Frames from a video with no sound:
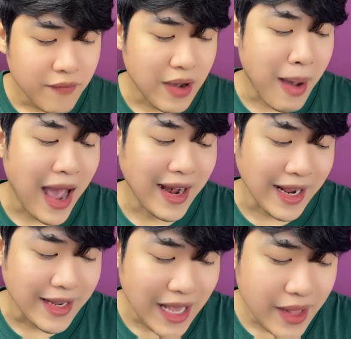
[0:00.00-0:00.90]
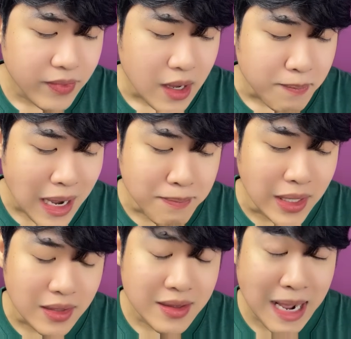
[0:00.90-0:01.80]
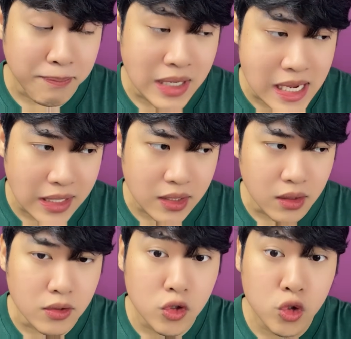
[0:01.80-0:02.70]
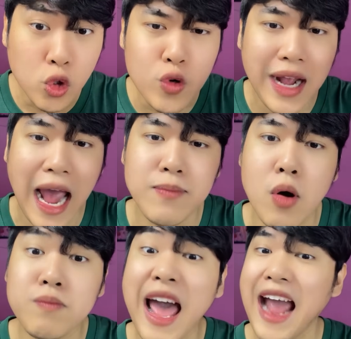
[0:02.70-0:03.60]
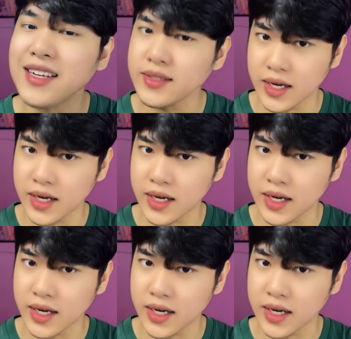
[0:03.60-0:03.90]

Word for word: Bà này nha, bà bệnh nằm liệt giường suốt cả 1 tháng